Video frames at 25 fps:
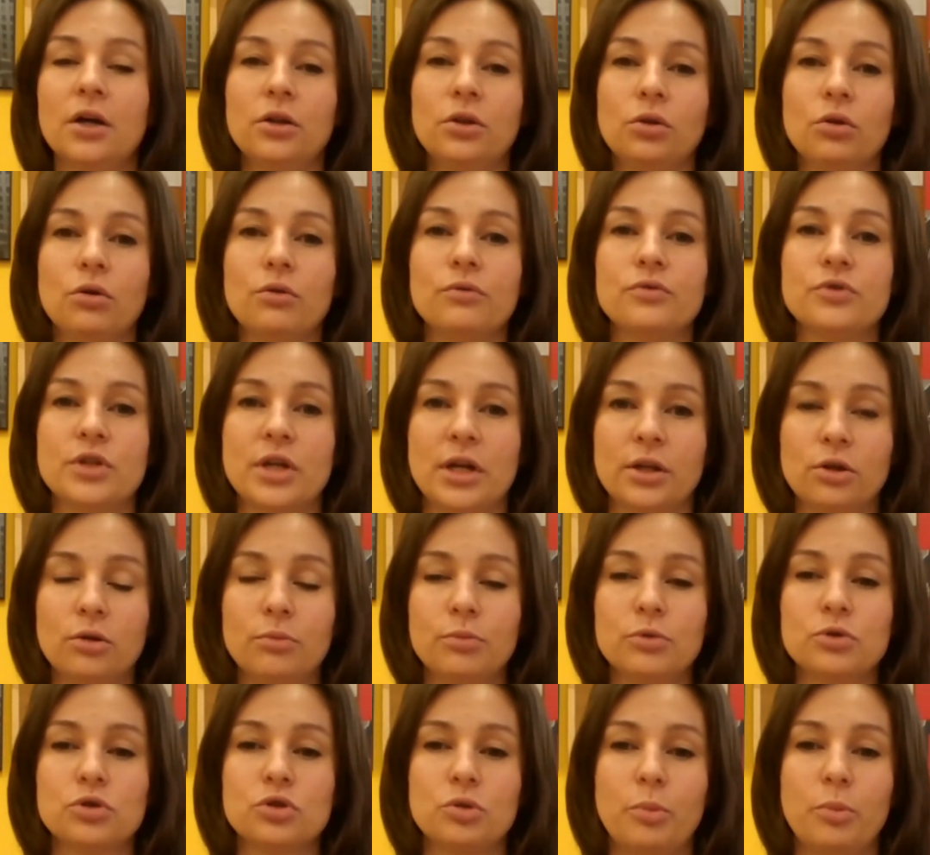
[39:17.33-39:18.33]
Но все
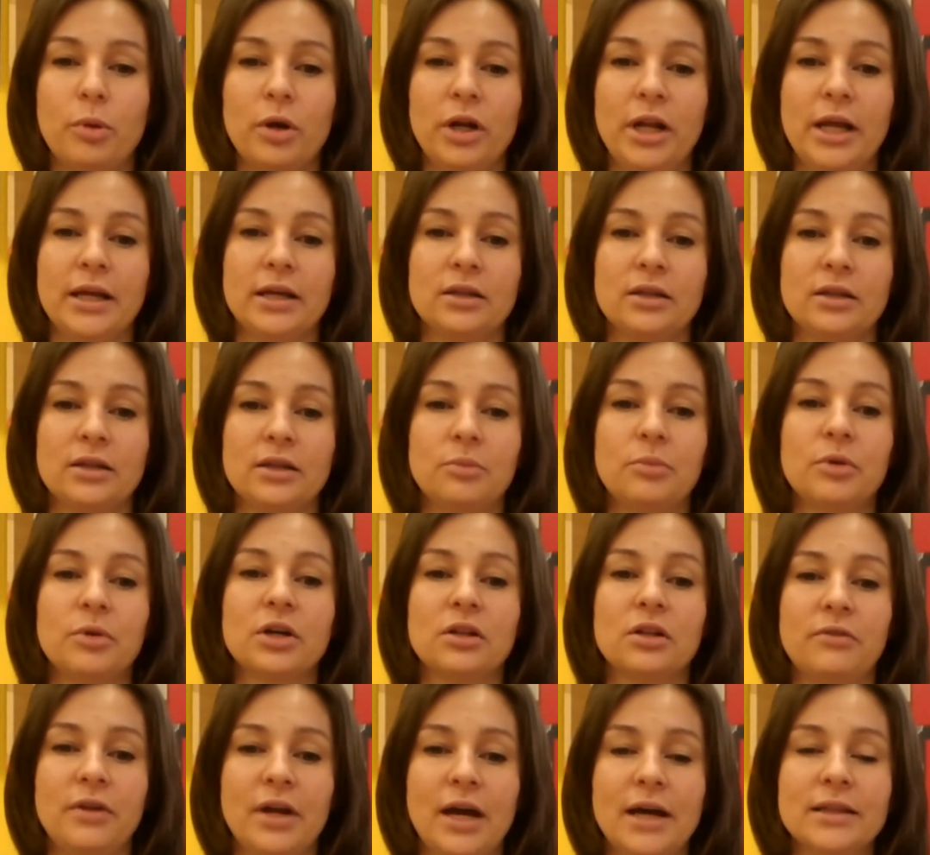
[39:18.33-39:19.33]
равно поступление на
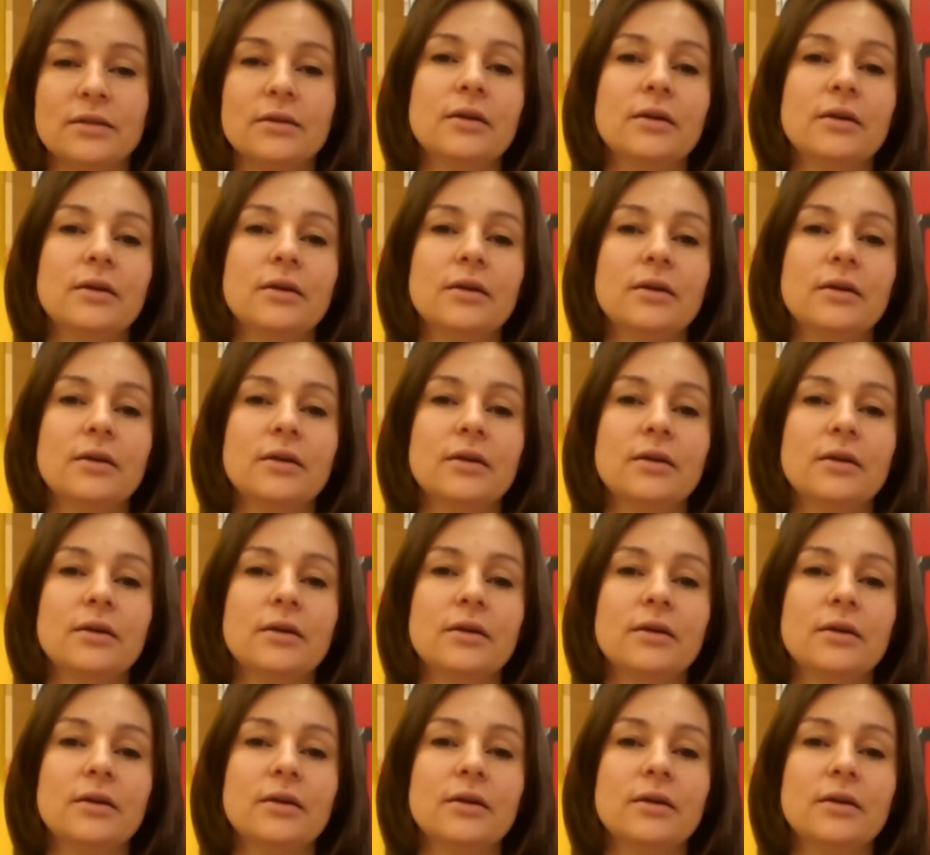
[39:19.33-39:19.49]
бакалавриат